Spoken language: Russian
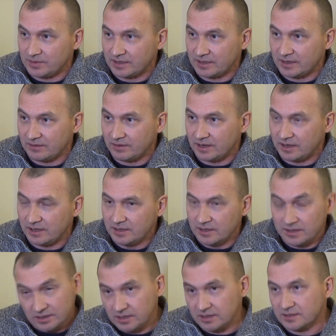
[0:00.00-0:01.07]
передавали.
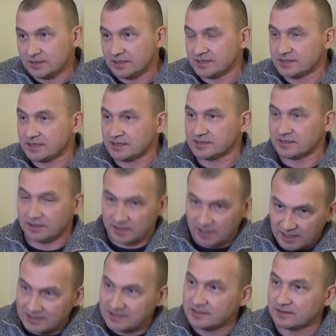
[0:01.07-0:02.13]
Нет, она сказала,
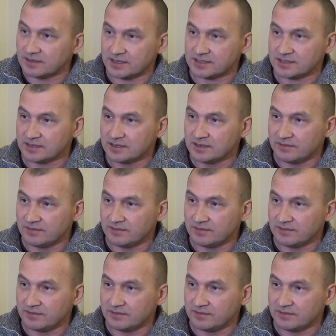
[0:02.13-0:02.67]
я один раз